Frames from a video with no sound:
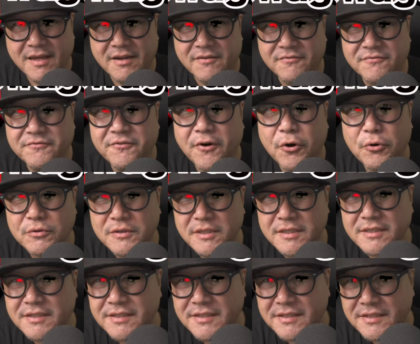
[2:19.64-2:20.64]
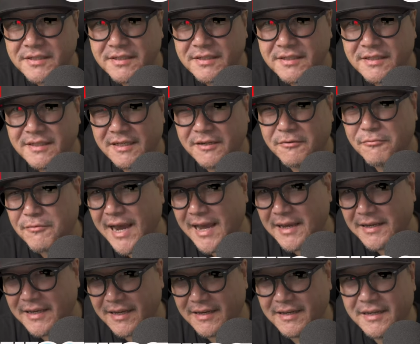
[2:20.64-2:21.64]
ボッツ
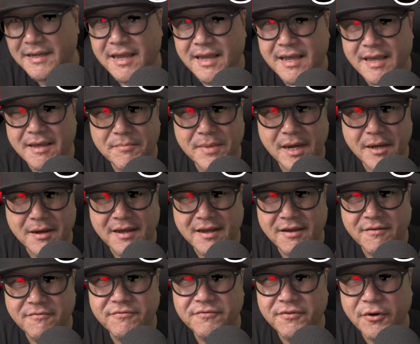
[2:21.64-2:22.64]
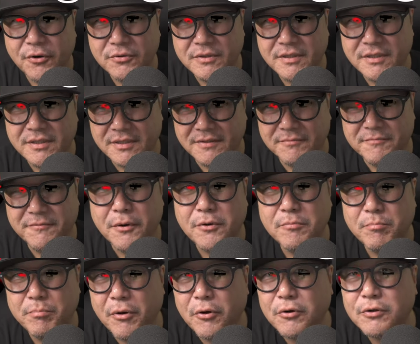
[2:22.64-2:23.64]
ワーゲン、まあ、ボーツボ、
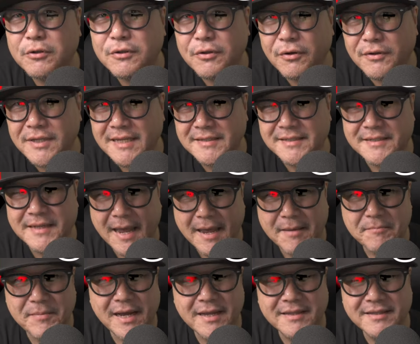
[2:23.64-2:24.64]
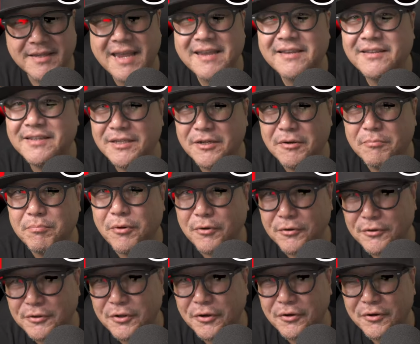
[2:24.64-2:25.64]
ボルトですね。まあ、電気の
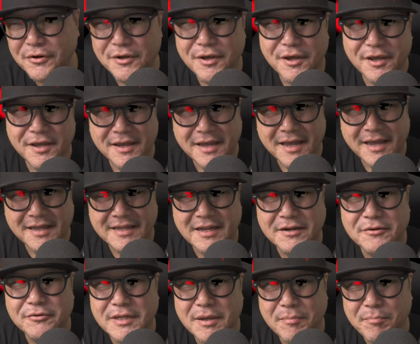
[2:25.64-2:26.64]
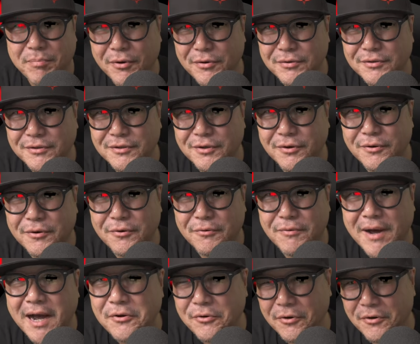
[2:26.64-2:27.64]
ボルト。なので、
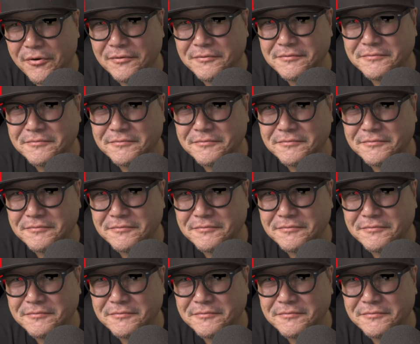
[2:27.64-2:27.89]
ボルトワゴン